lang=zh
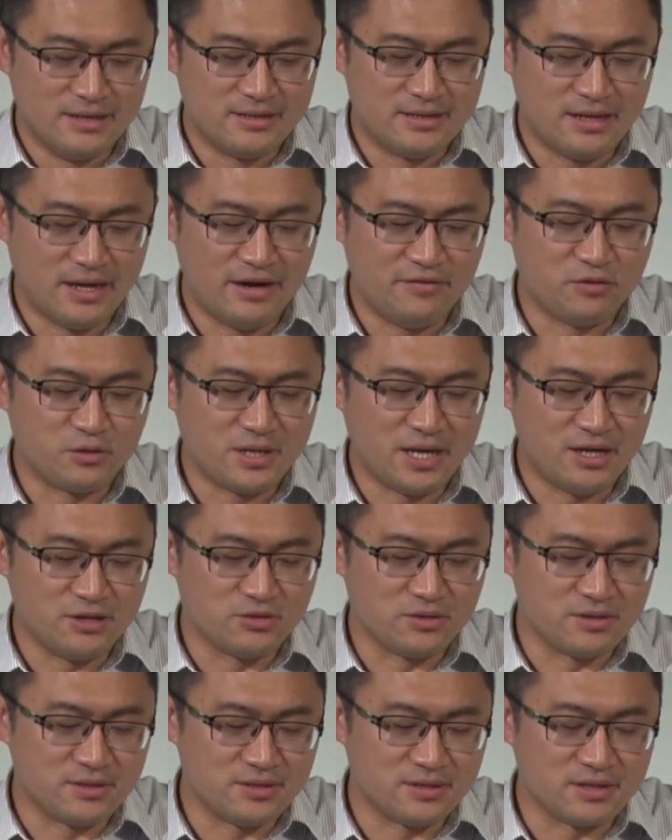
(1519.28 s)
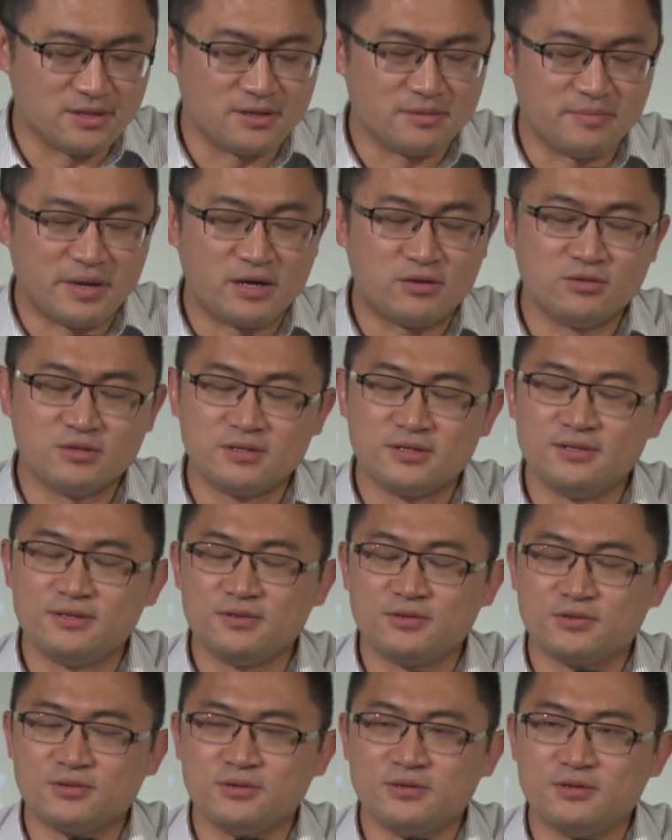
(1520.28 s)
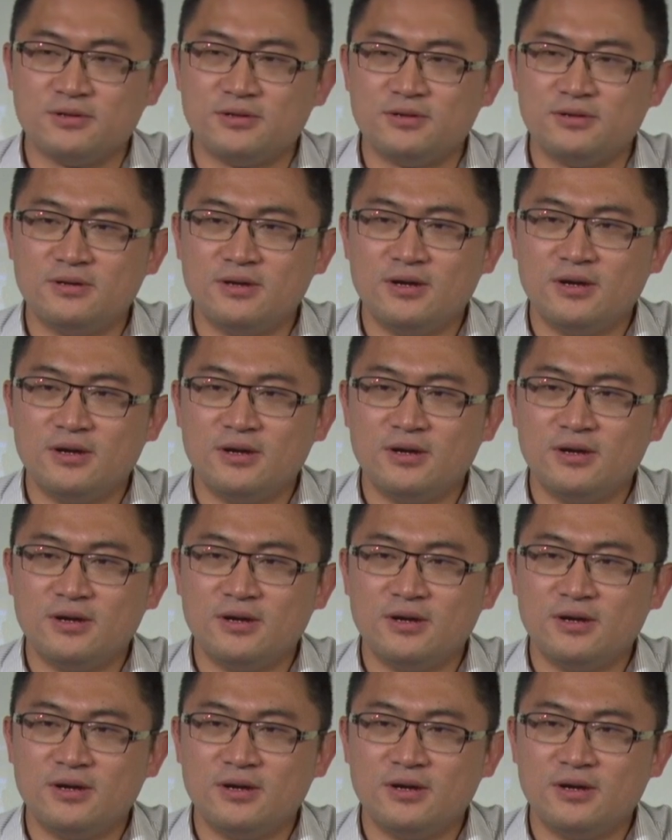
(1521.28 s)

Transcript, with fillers: 那哈佛大学这个办公室就说，